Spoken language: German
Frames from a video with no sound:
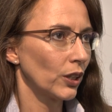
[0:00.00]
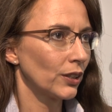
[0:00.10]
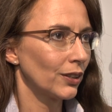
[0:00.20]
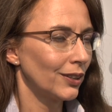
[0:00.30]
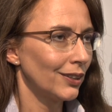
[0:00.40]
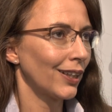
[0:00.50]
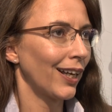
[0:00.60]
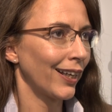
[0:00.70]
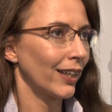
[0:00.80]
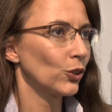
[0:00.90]
dass diese
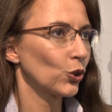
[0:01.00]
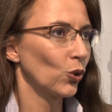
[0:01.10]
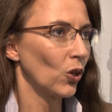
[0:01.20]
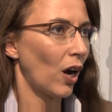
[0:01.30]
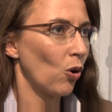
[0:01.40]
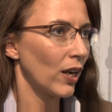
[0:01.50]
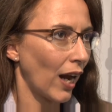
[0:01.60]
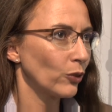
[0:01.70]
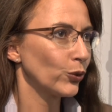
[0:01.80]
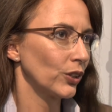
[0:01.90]
Ergänzung auch
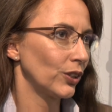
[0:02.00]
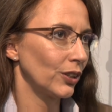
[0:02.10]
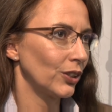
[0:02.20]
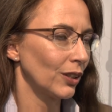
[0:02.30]
langfristig